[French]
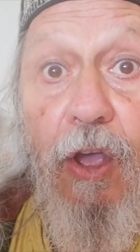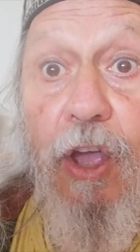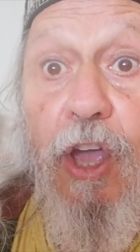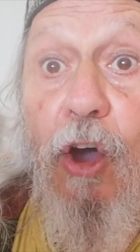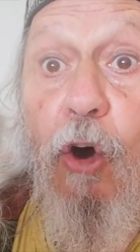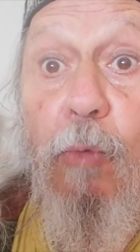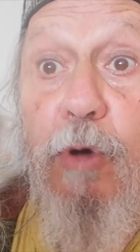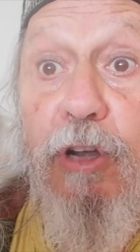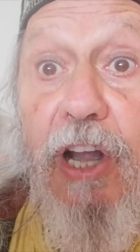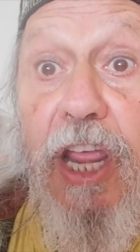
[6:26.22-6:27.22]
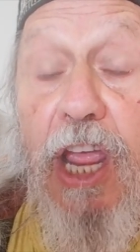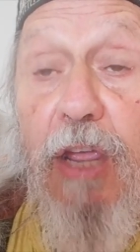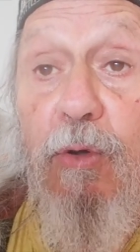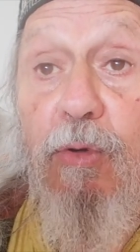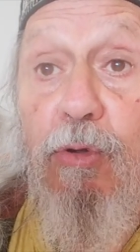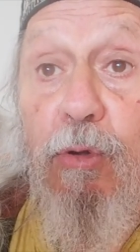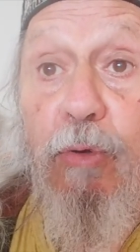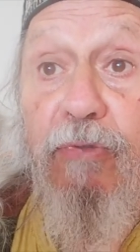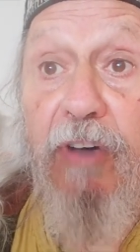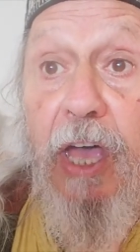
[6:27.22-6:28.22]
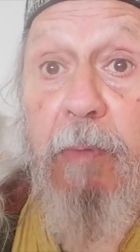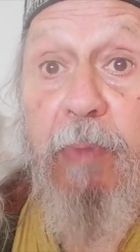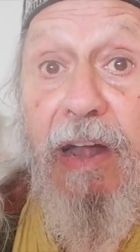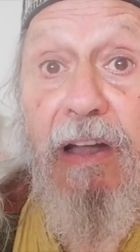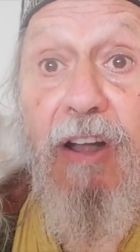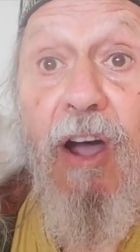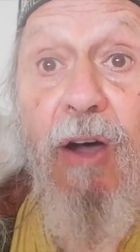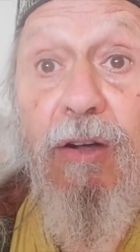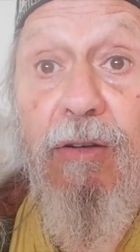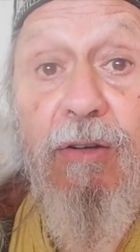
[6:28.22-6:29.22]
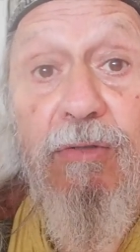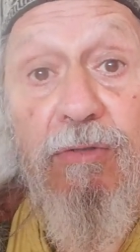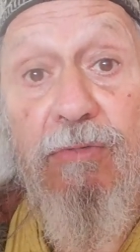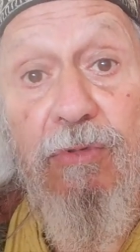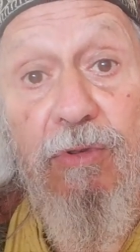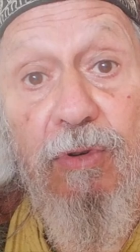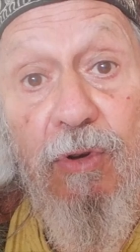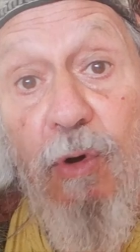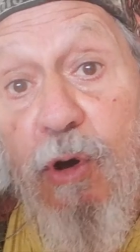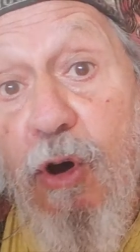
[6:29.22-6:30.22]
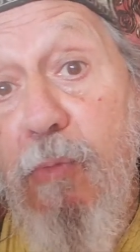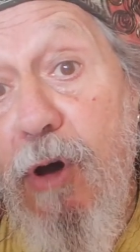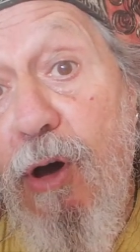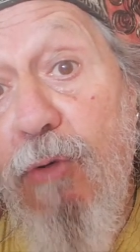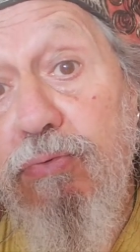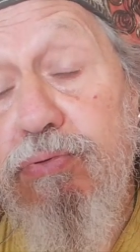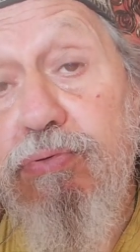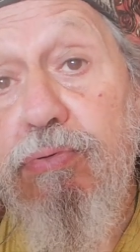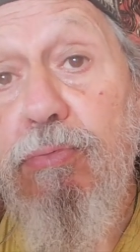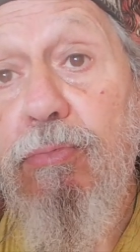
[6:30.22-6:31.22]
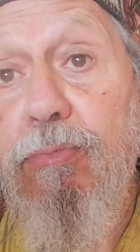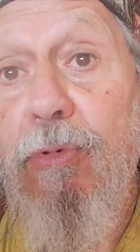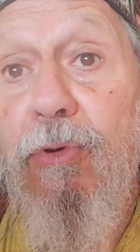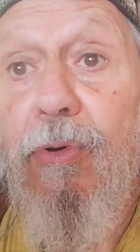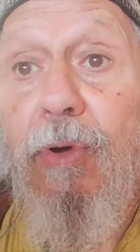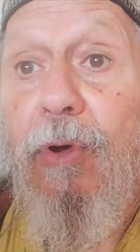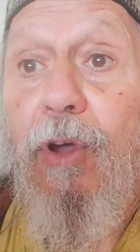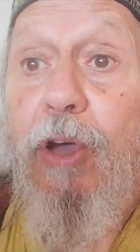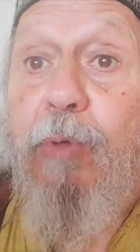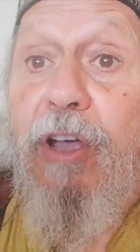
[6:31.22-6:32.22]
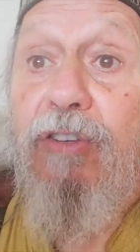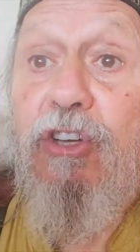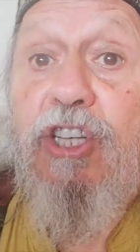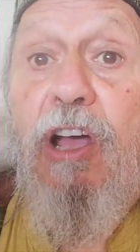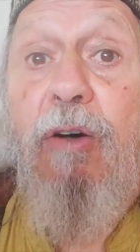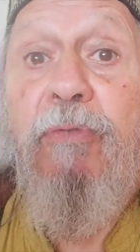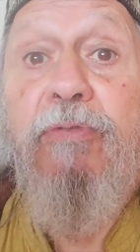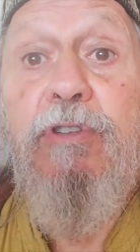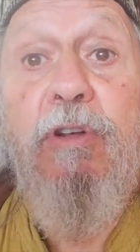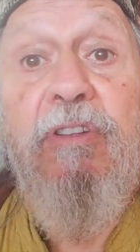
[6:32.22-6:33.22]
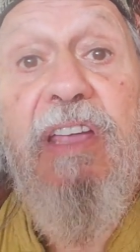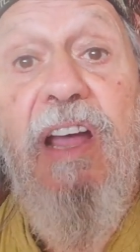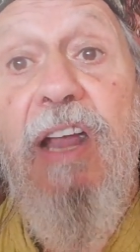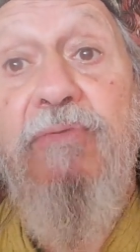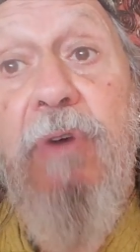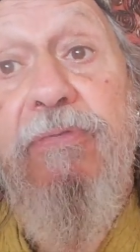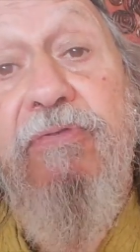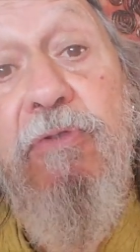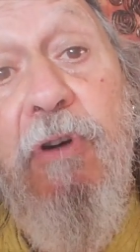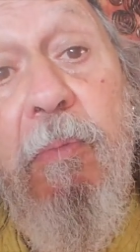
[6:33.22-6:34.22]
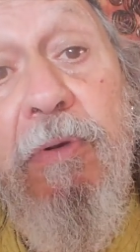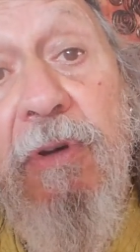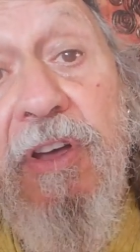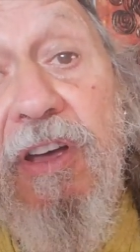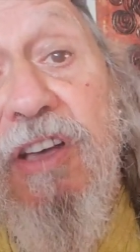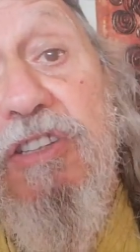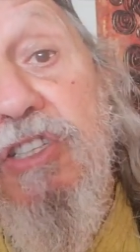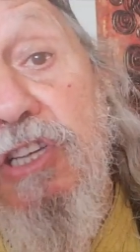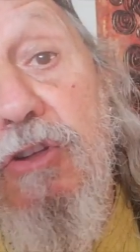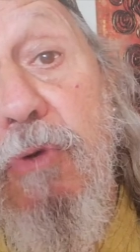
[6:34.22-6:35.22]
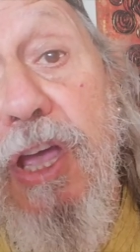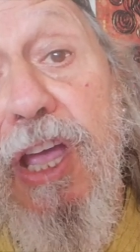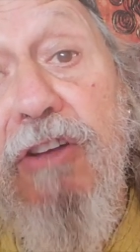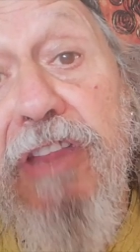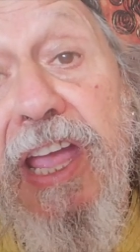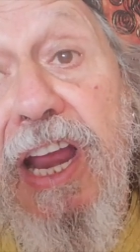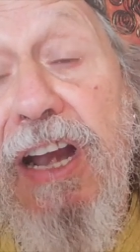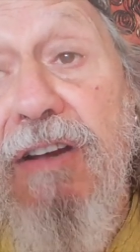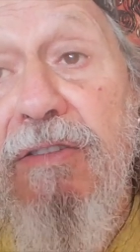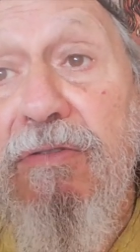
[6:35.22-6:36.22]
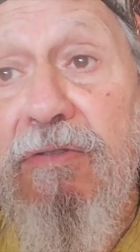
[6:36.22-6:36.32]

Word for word: et remodeler une vraie belle langue Comment eh bien, déjà en faisant taire la voix fourbe, insinuée en elle,